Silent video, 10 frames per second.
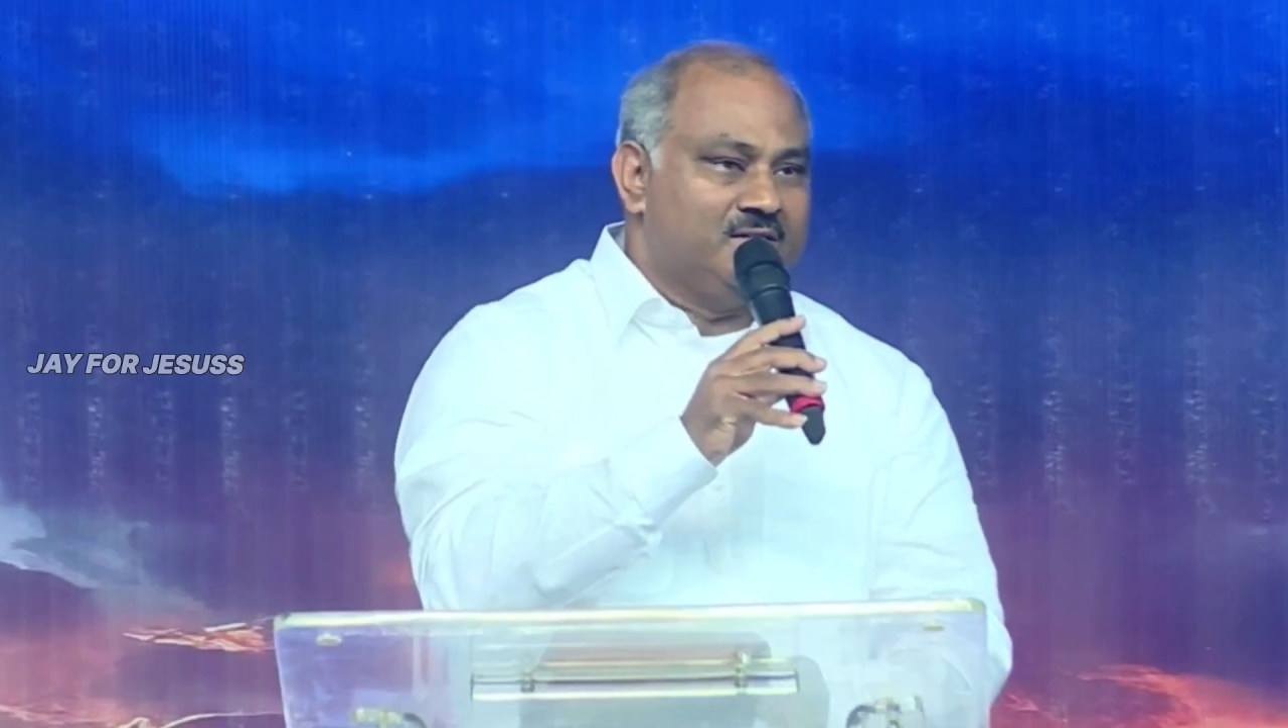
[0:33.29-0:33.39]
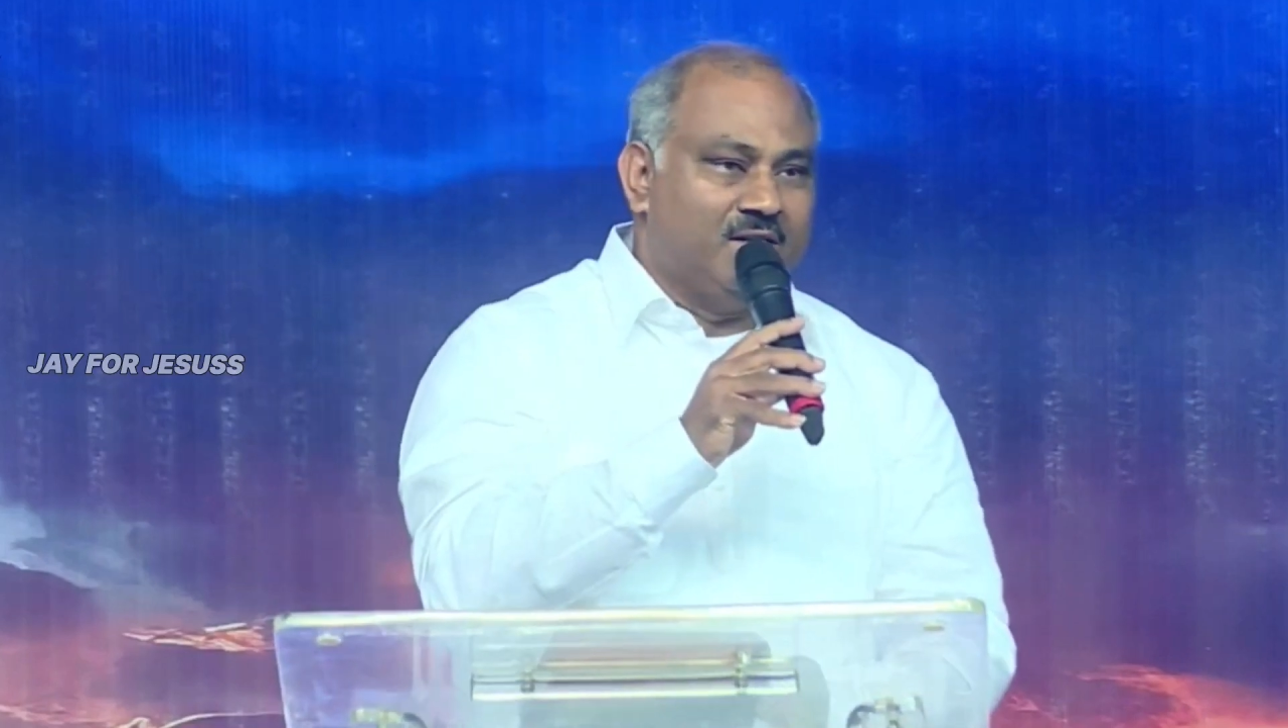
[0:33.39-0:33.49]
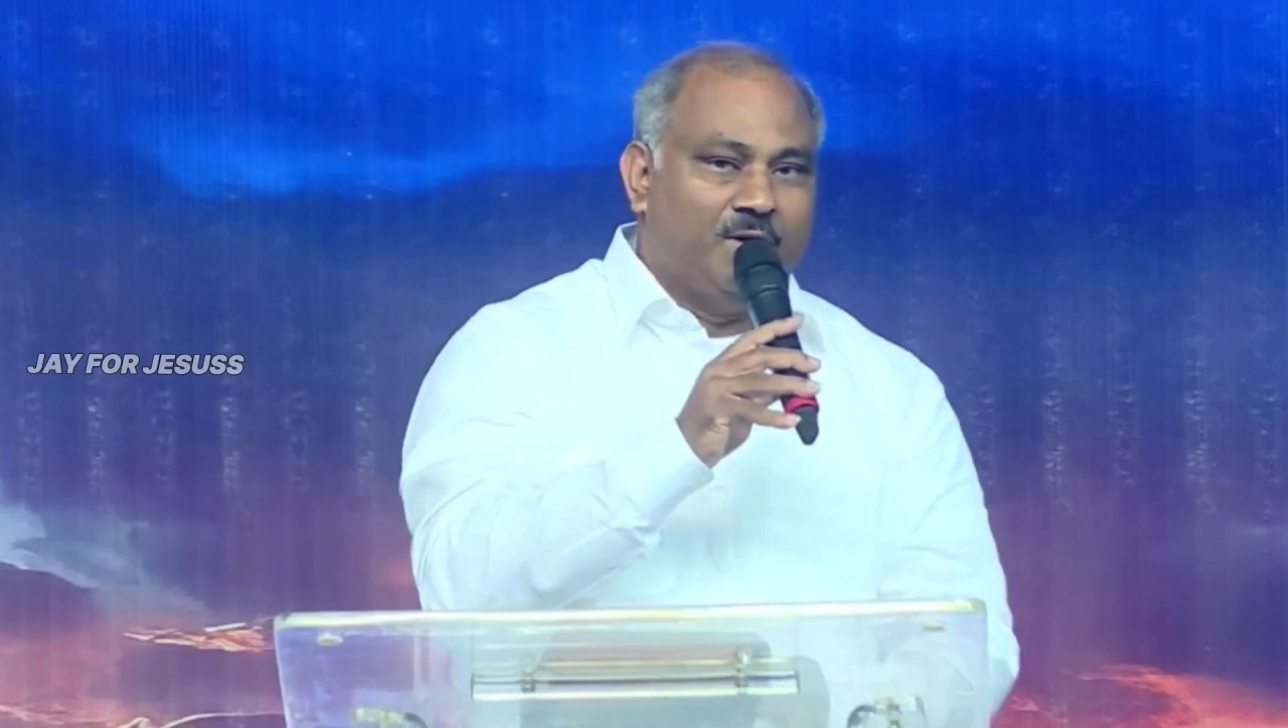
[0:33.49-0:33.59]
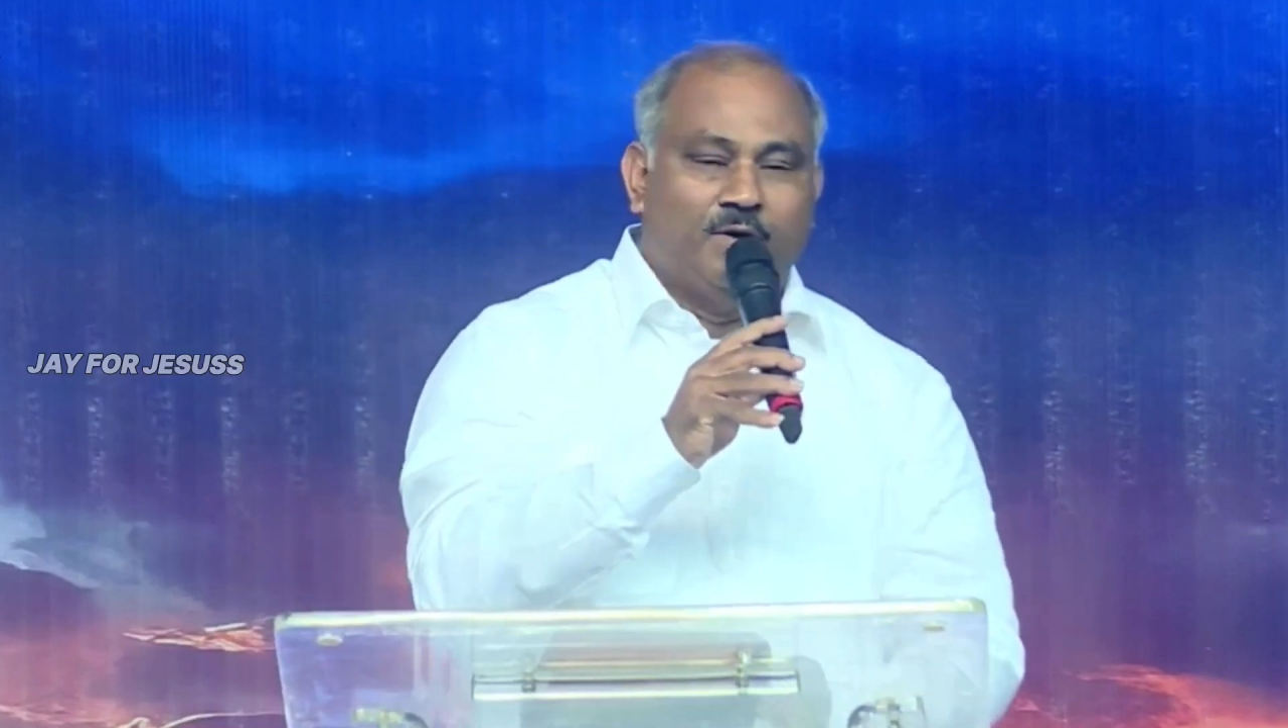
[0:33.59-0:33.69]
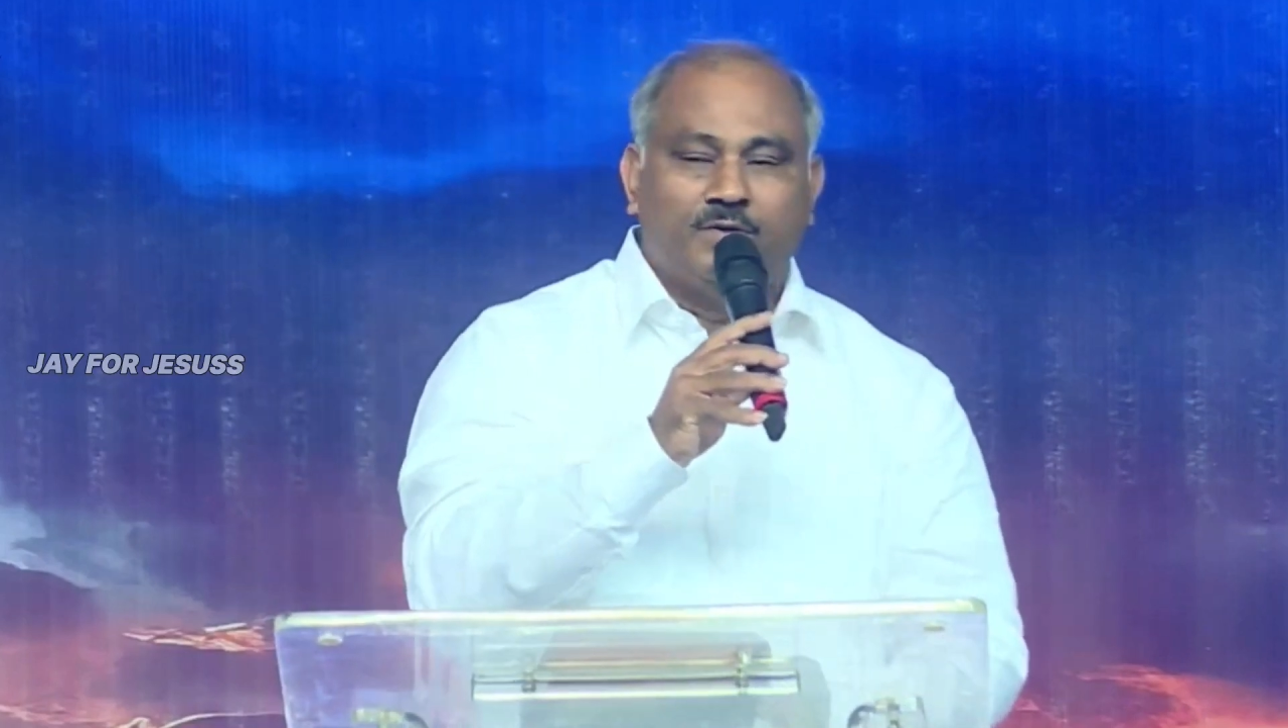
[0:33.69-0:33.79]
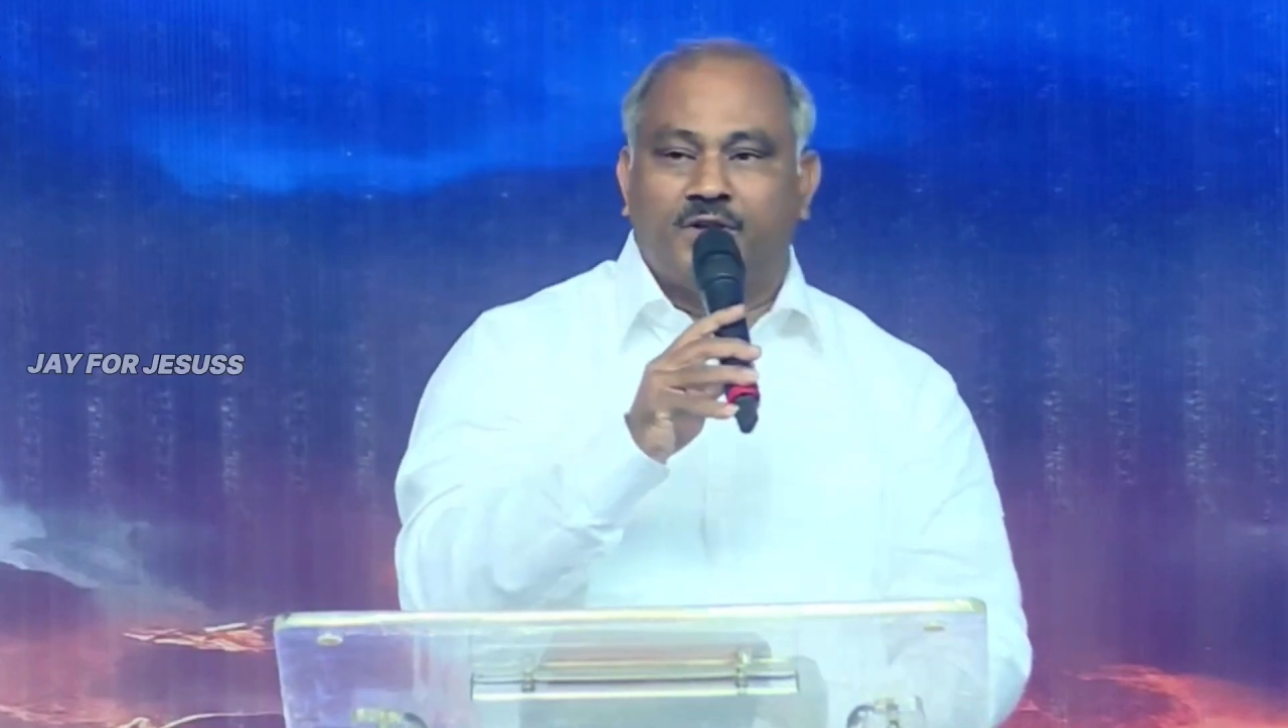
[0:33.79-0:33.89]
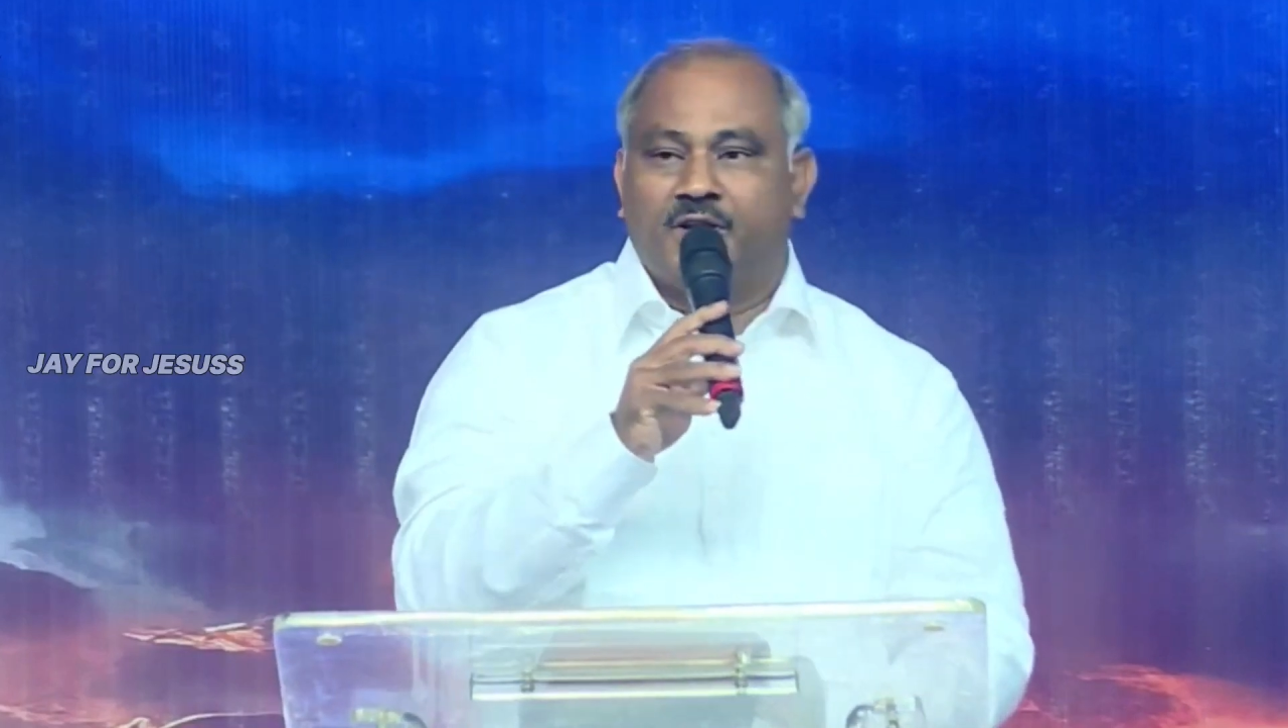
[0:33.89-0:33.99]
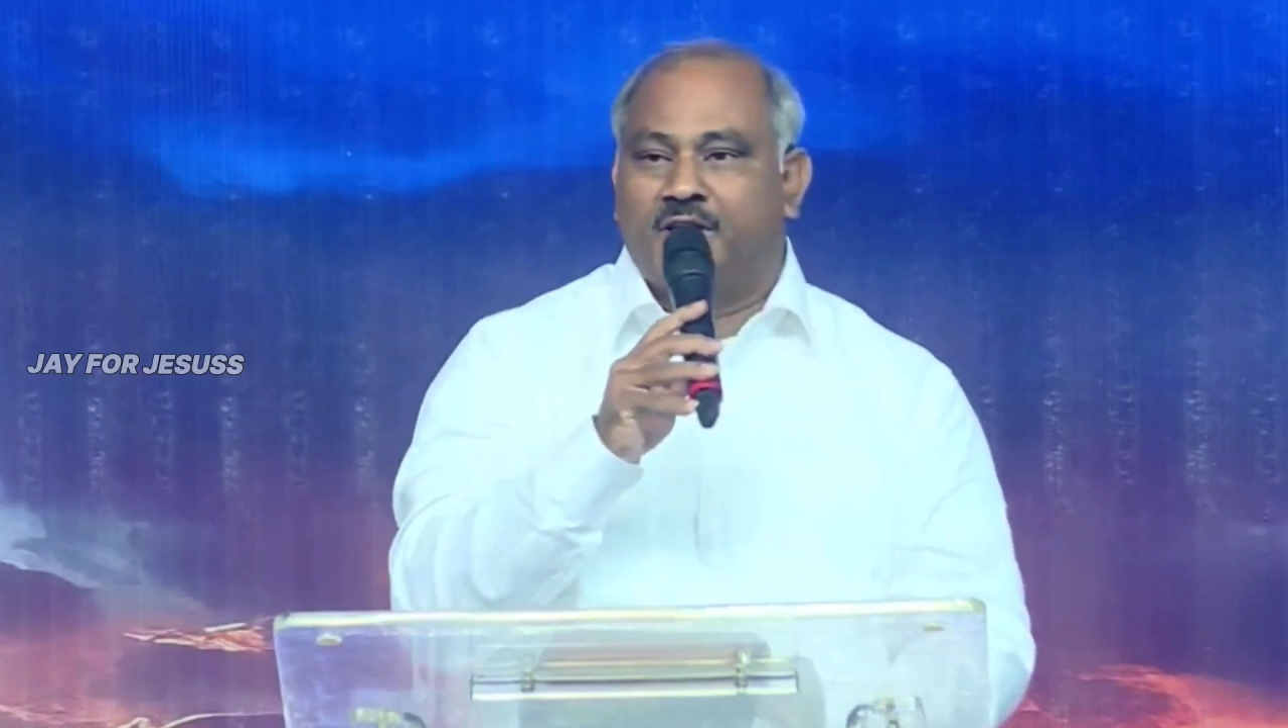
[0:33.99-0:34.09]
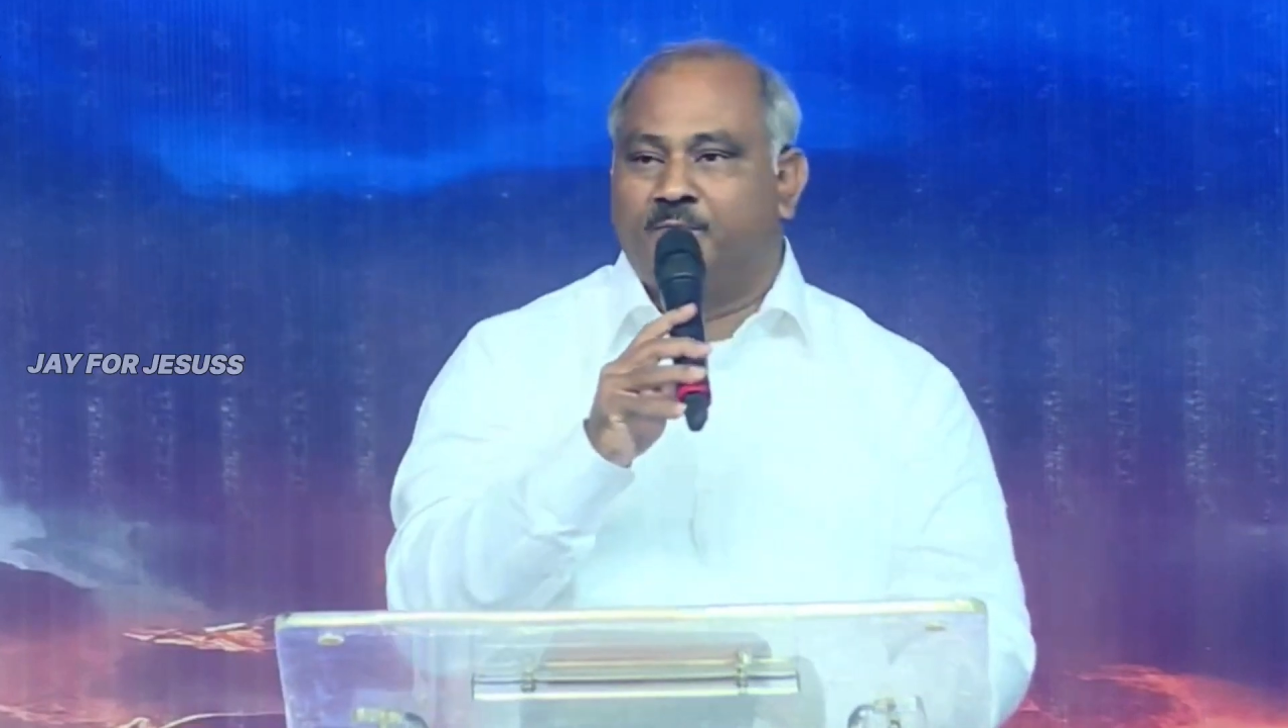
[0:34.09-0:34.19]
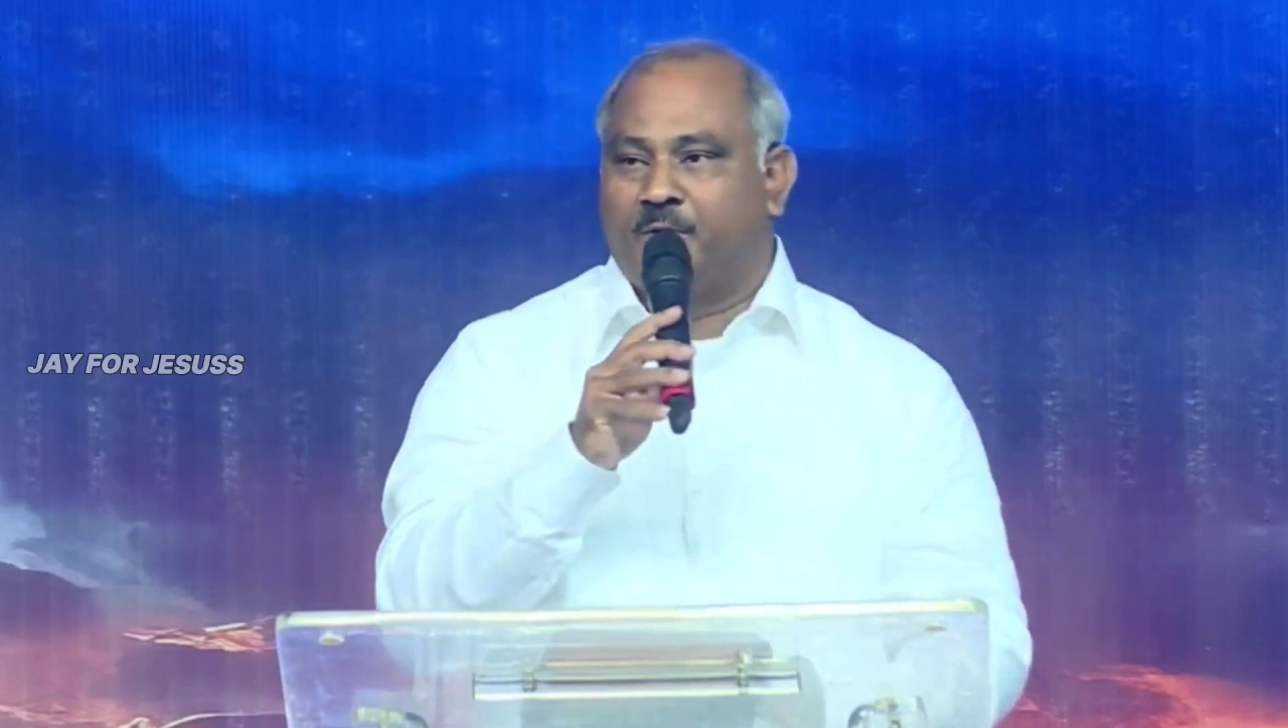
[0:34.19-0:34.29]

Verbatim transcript: సహోదరికి